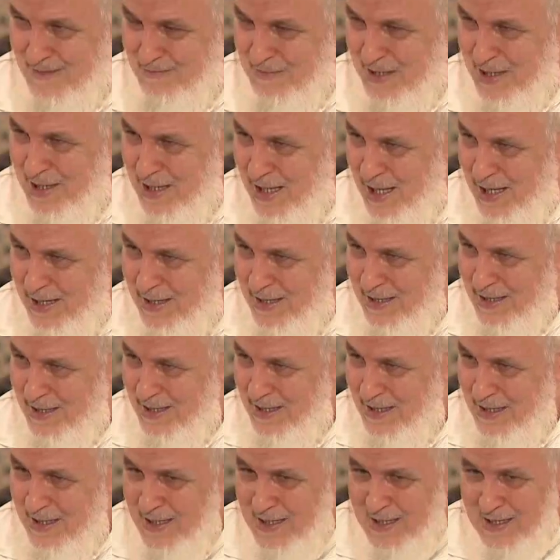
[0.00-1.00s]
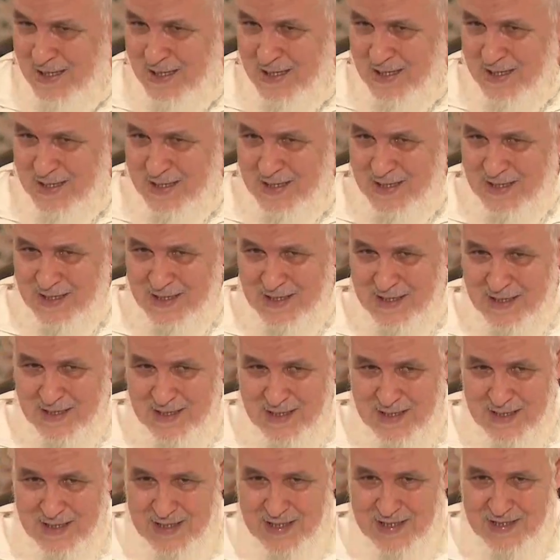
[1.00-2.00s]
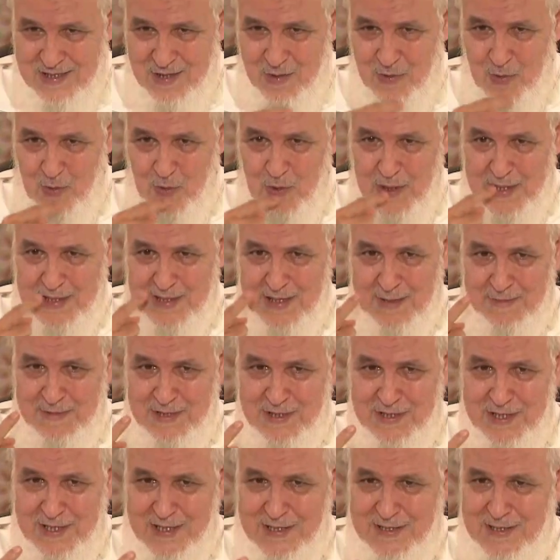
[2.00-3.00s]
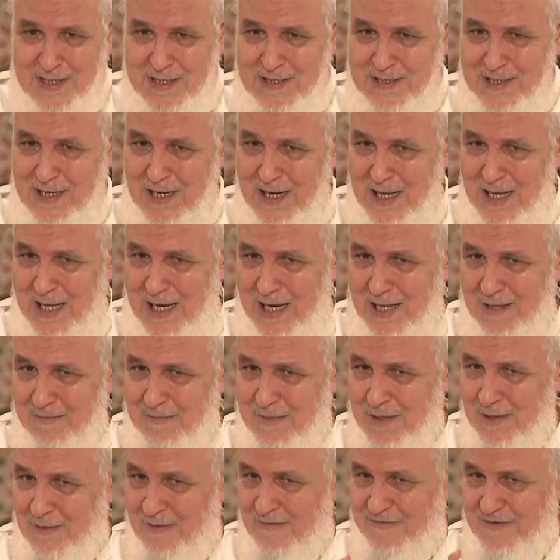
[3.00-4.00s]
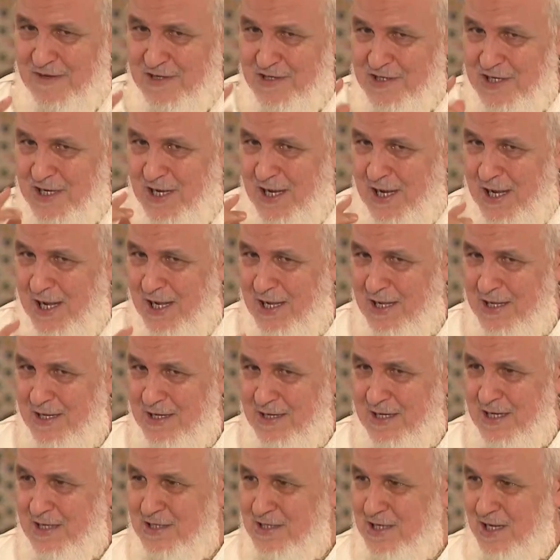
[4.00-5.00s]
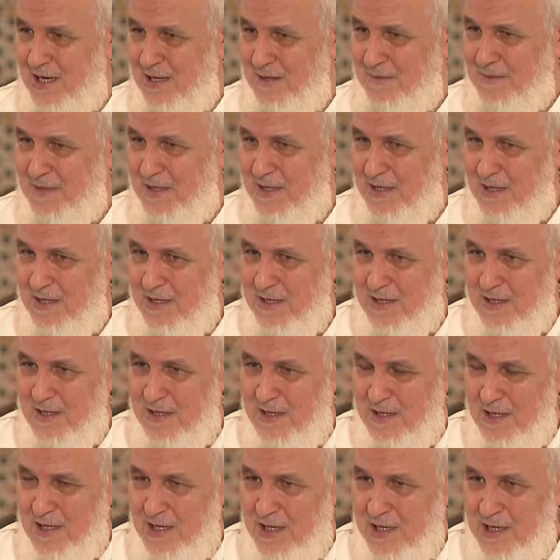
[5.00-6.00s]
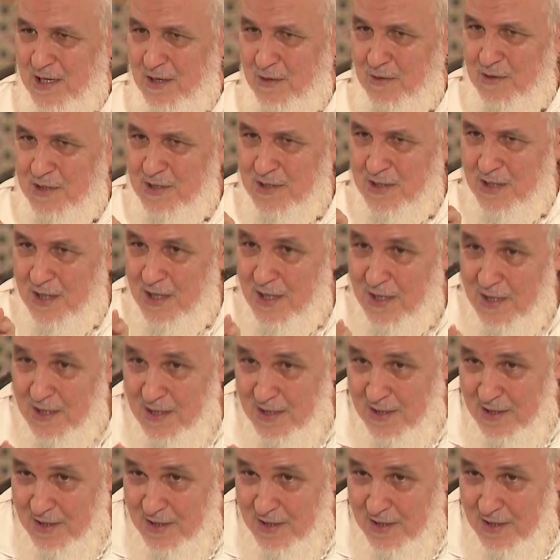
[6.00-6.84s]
معنى أن صوت من شدة الألم والفجيعة النازلة به حين ولد